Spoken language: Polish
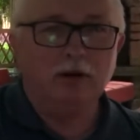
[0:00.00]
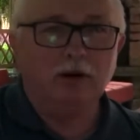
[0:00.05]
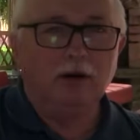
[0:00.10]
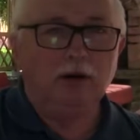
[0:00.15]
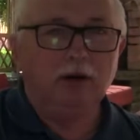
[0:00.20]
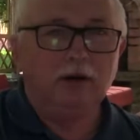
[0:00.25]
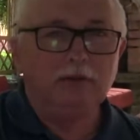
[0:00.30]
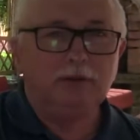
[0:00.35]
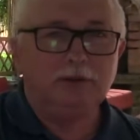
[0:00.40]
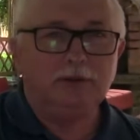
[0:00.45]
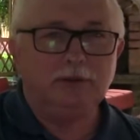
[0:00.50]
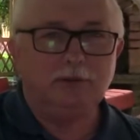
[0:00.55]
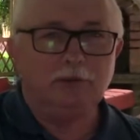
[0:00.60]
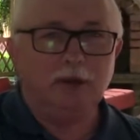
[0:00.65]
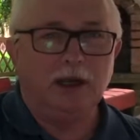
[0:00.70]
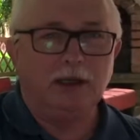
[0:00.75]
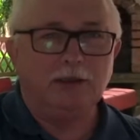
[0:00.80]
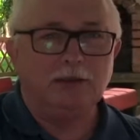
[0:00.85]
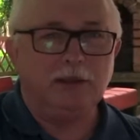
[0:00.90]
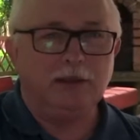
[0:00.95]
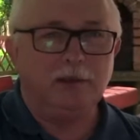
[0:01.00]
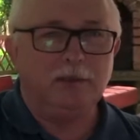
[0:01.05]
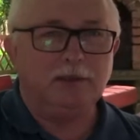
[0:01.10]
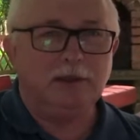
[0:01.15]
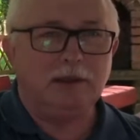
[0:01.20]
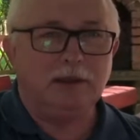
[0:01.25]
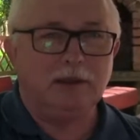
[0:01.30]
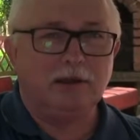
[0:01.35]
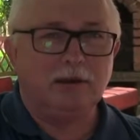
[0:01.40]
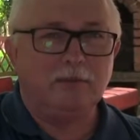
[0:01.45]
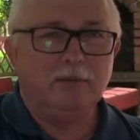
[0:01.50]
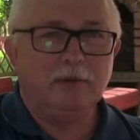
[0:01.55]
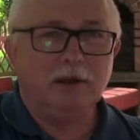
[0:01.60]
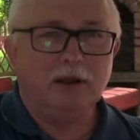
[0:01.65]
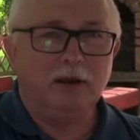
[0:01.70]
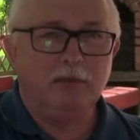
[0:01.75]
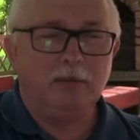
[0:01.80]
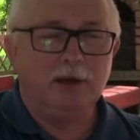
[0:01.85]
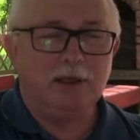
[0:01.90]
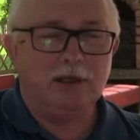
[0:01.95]
O, widzisz, moja żona będzie
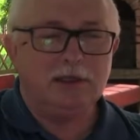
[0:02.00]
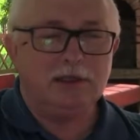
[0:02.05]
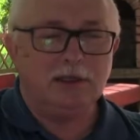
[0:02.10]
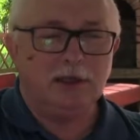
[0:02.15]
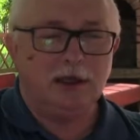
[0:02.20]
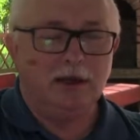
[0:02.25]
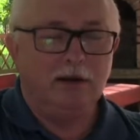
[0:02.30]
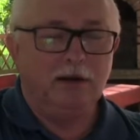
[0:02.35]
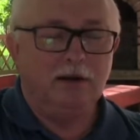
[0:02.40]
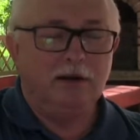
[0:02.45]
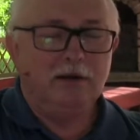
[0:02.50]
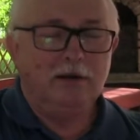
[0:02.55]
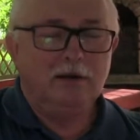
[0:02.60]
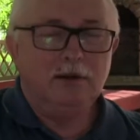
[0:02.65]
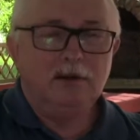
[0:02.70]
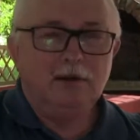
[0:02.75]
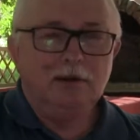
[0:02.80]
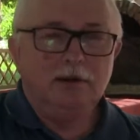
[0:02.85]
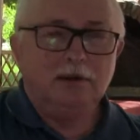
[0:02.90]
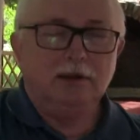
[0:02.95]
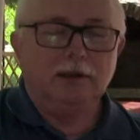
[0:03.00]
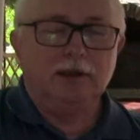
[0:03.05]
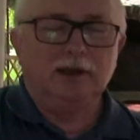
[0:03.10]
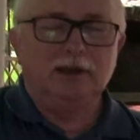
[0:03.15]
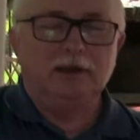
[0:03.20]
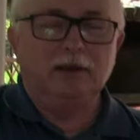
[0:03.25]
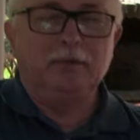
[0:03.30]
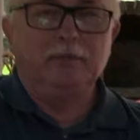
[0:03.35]
kamerzysta. Net.